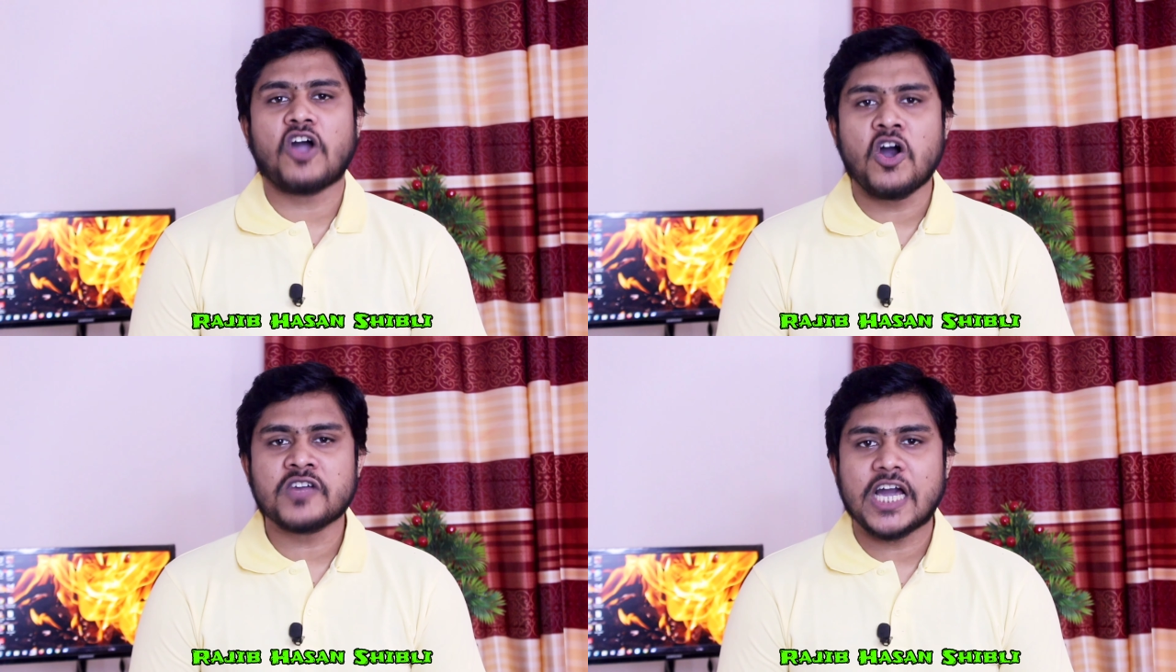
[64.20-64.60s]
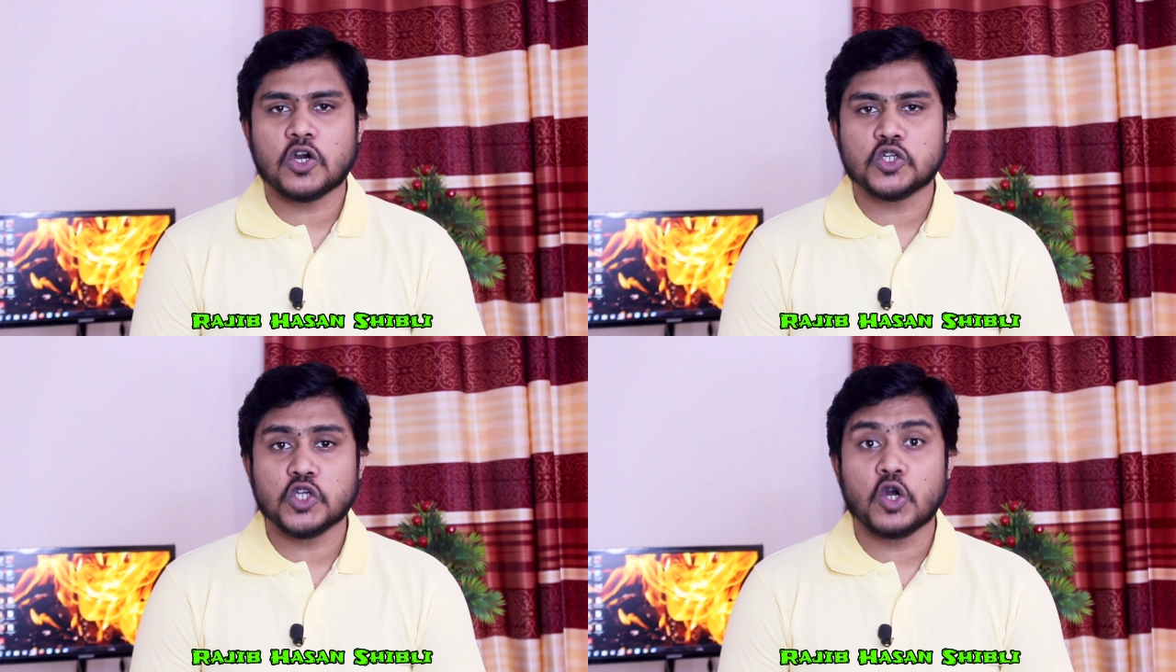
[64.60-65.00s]
এত অহংকার
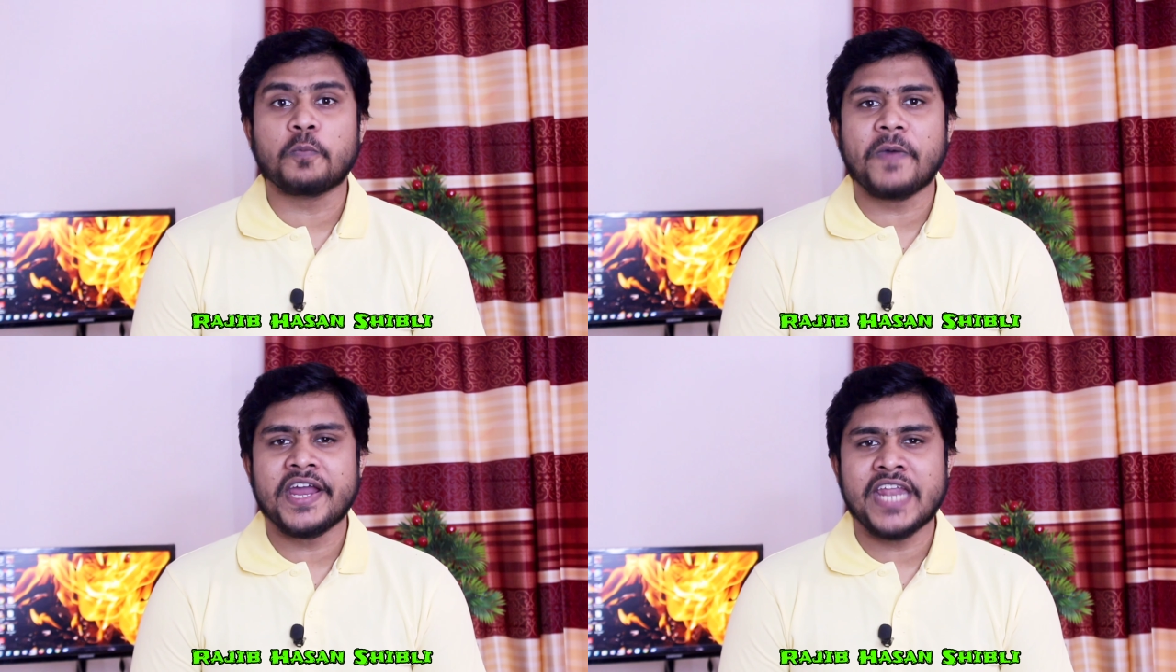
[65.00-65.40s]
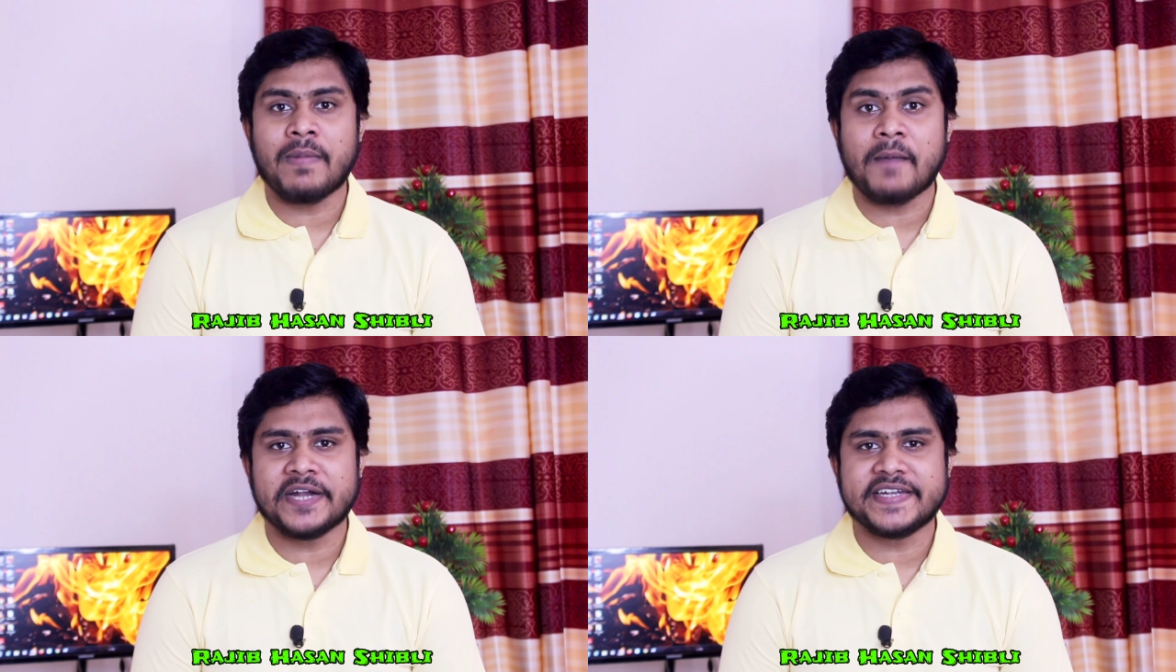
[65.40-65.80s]
করছো রূপের না
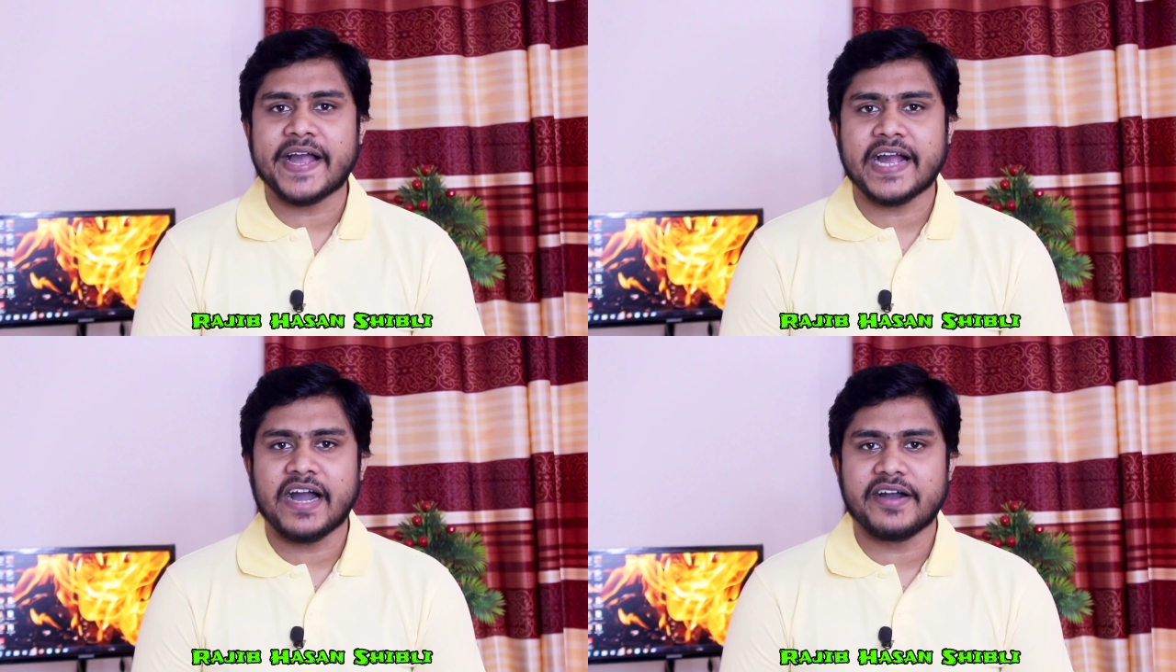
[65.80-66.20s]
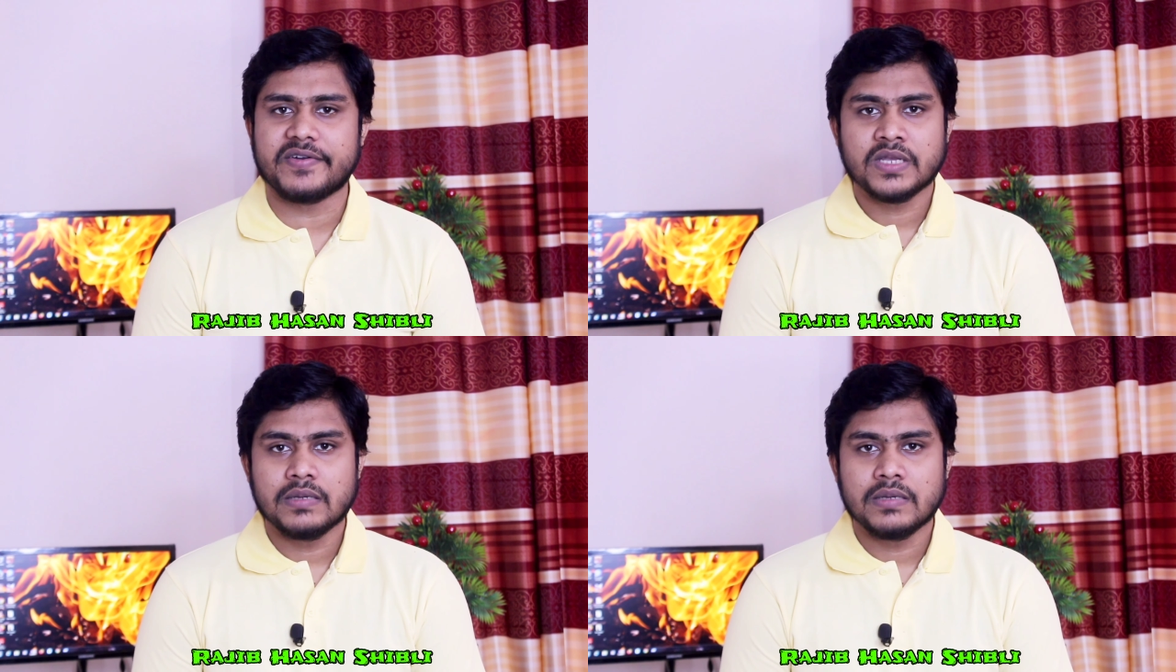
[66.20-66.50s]
বাপের টাকার